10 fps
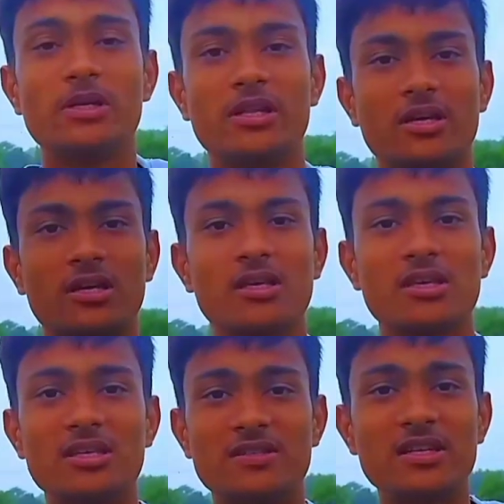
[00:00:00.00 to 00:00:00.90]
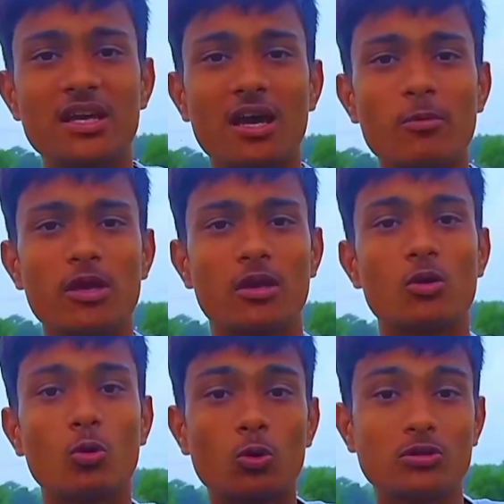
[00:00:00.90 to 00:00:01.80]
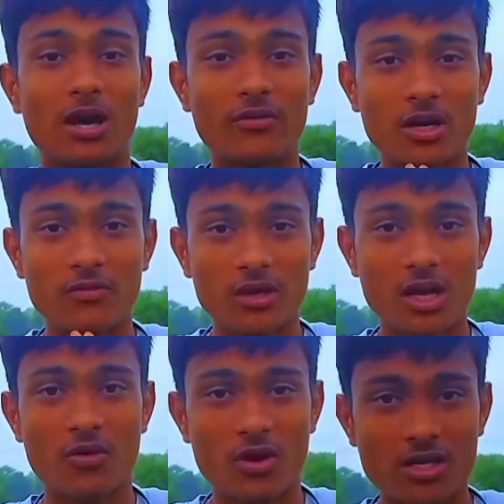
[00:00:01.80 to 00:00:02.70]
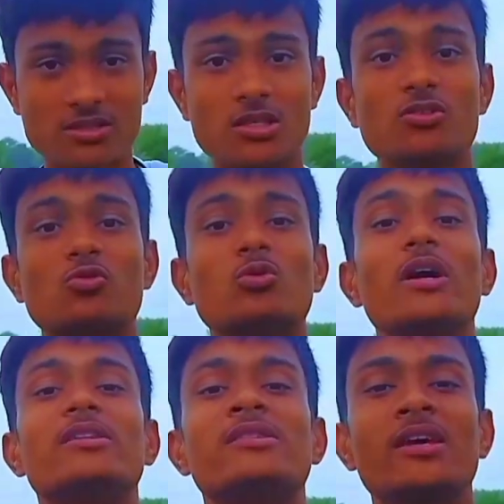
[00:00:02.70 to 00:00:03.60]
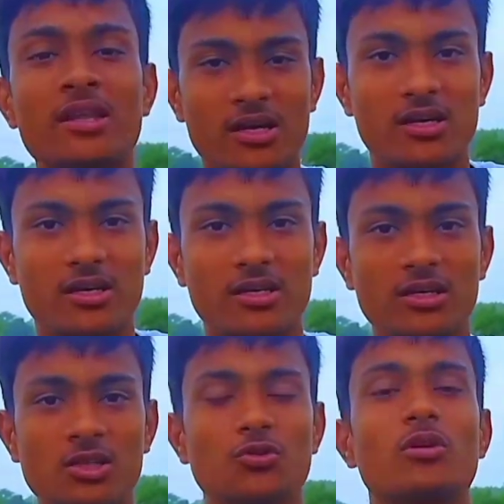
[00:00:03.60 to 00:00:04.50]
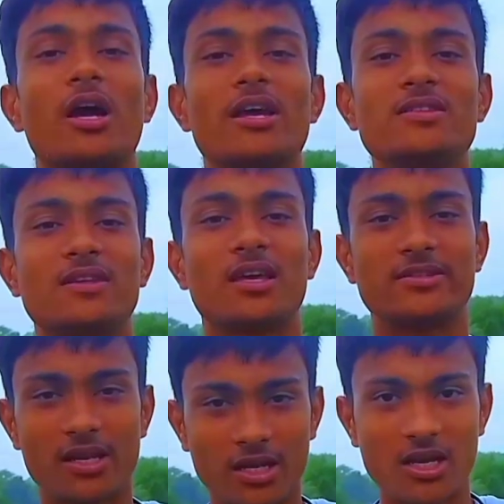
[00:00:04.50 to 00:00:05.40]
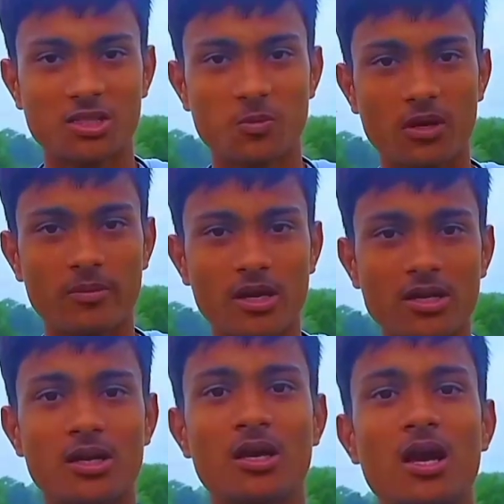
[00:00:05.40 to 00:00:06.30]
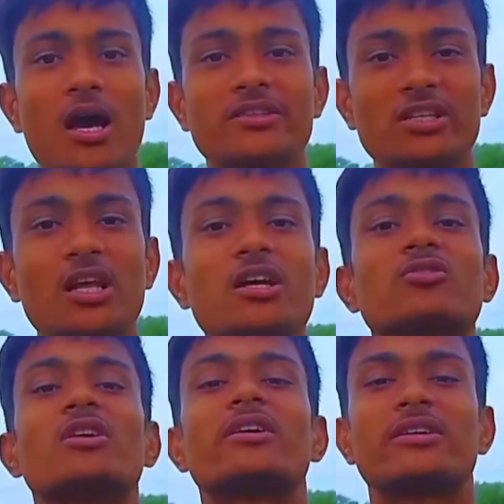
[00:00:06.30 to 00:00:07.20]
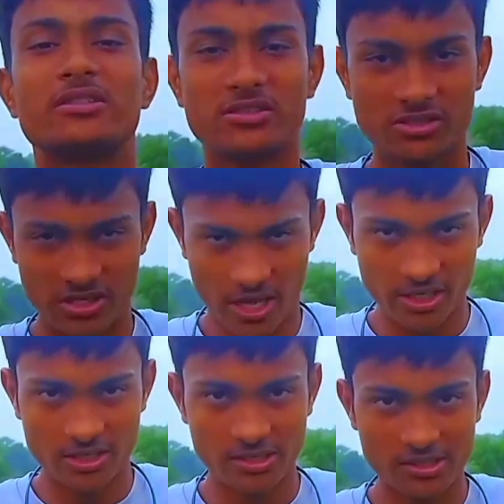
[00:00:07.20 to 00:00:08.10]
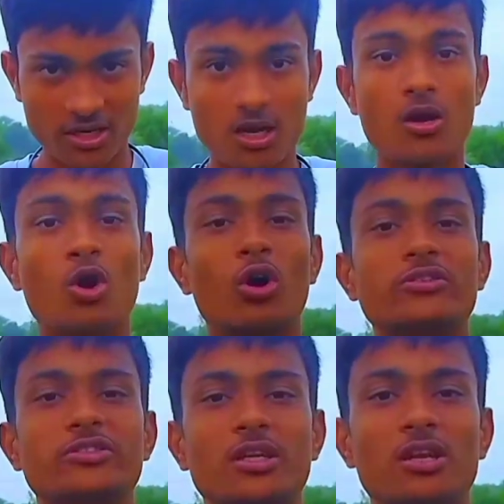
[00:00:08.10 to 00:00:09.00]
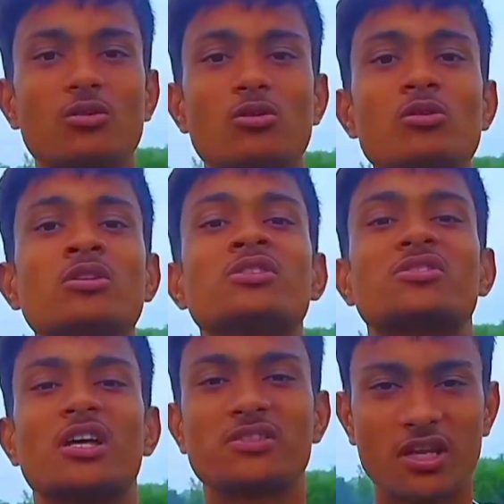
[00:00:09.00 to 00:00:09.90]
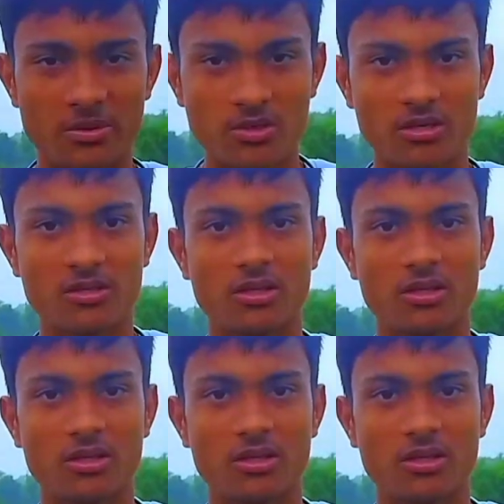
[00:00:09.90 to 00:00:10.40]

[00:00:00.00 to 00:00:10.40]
स्पीड है इसलिए हमें वो धमाका वाला आवाज़ सुनाई दे रहा है तो गाइस कैसा लगा एक्सपेरिमेंट अच्छे लगे तो एक लाइक कर देना और चैनल को सब्सक्राइब कर